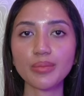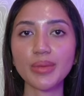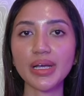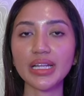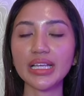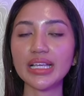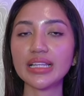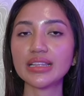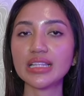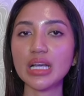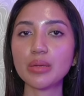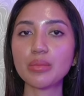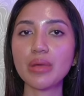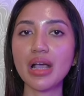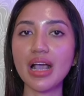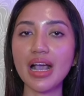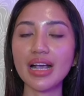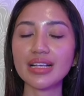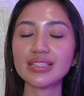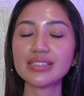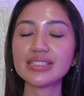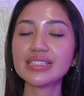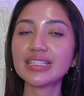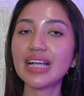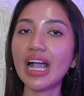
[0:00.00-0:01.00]
mari kita
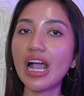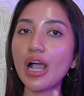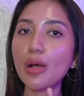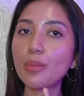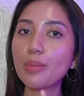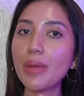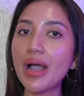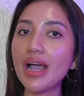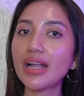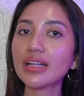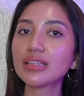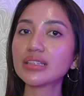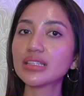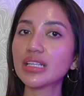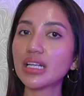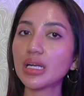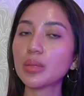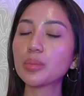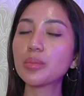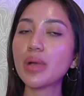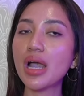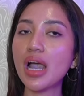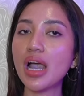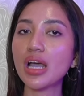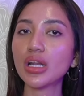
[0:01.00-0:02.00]
bahas kabar
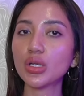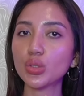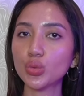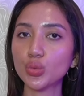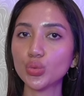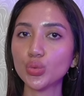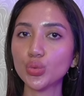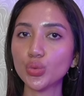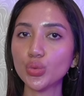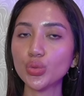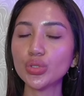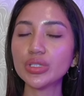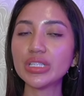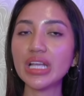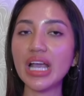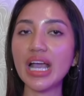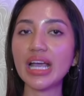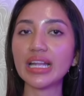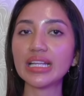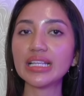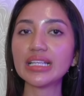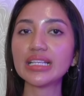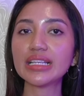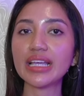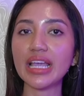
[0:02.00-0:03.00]
terbaru
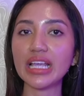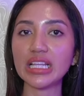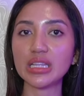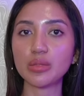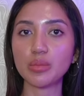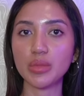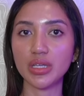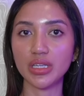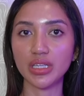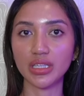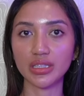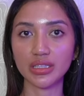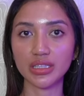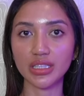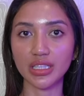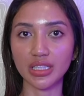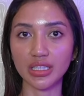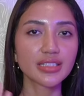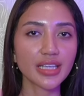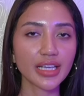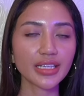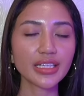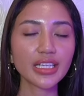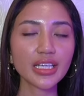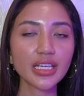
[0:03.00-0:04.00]
dari Kate Middleton.
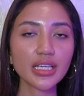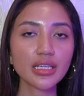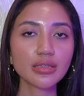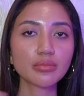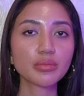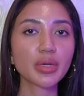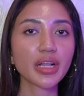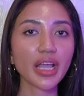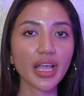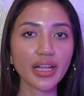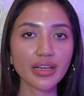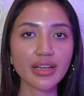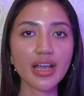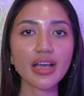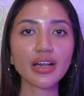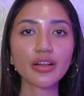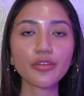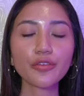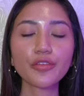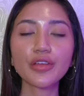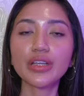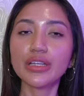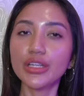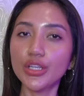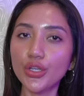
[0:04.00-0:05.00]
Jadi
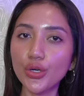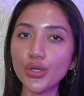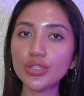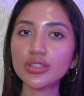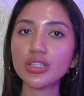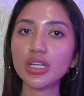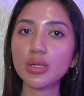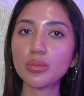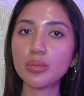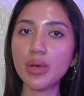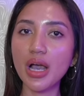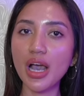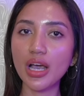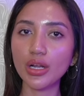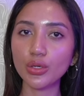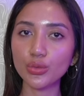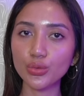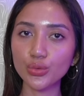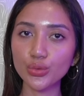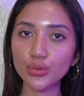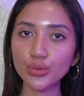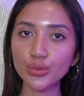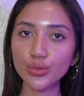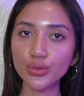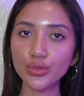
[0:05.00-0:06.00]
beredar video
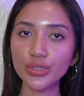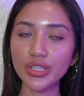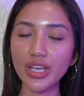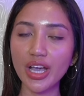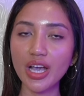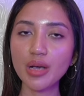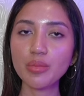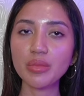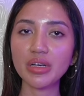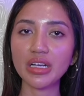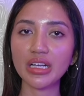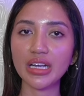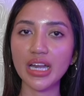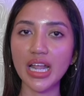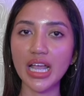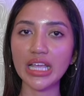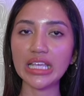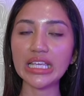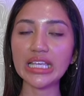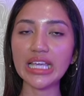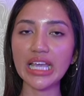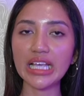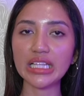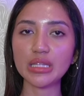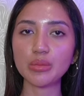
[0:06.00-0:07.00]
terbaru ya
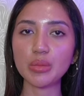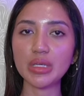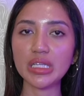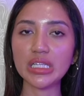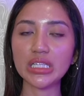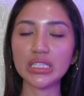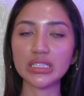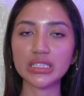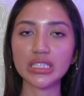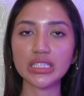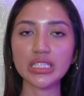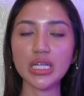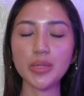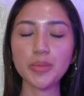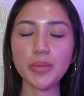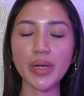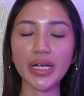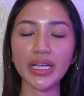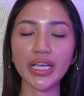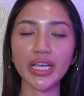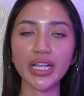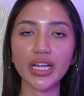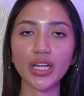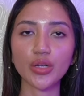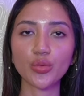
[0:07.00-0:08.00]
mengenai Kate Middleton dan
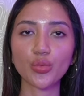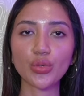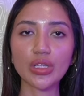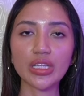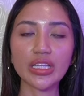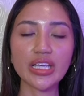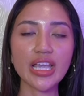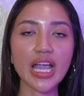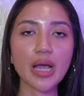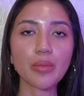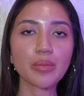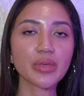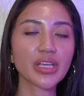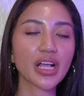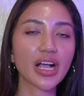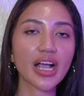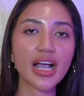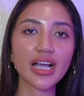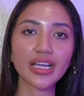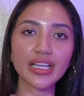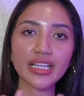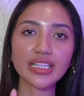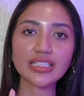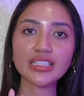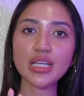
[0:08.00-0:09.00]
Pangeran William yang
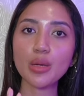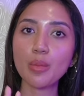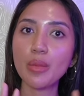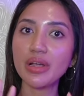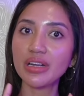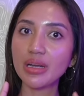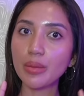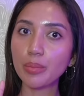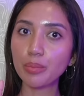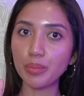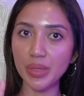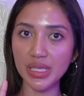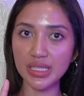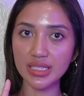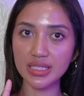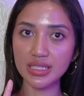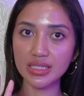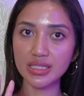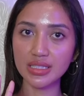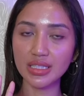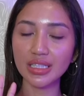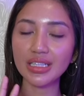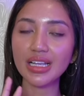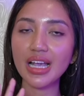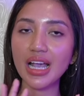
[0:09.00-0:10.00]
akhirnya menepis
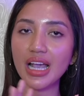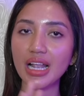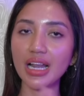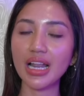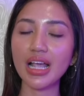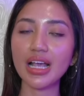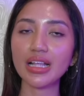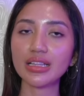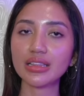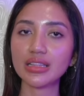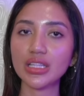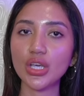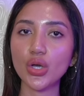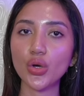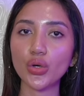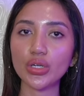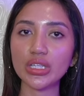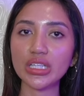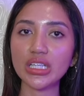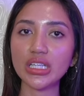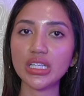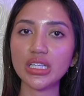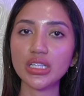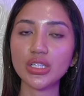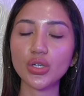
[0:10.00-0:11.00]
segala
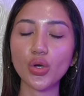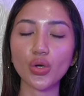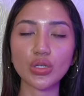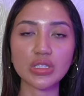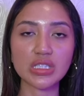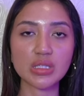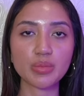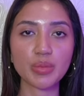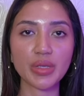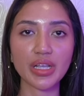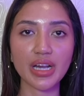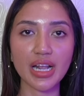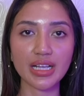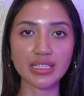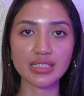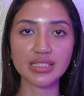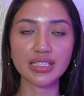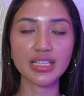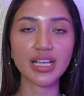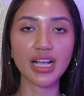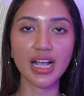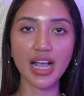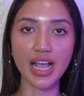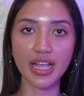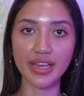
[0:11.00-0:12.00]
teori
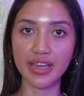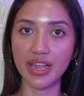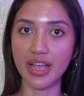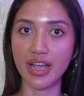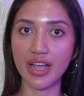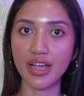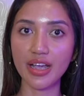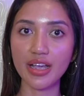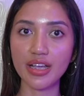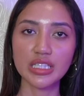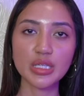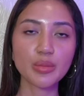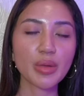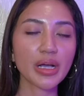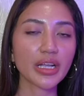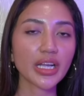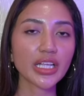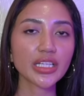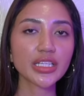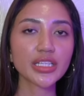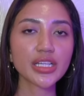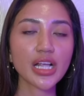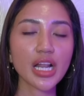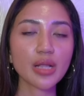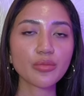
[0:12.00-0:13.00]
konspirasi yang ada.
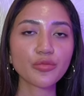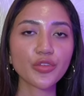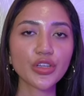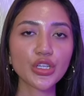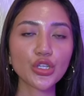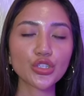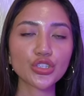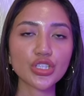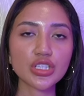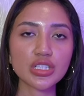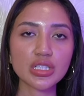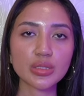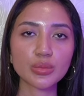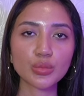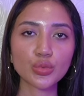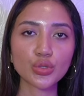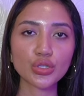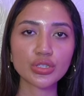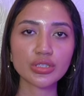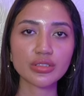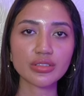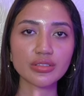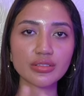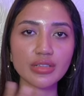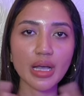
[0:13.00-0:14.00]
Dimana di dalam video
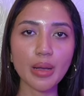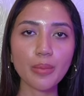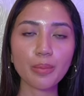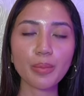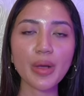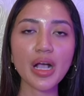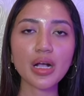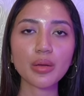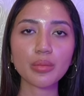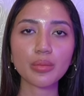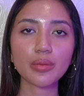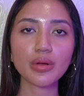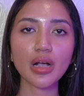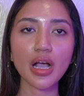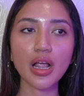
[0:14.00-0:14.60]
tersebut tampak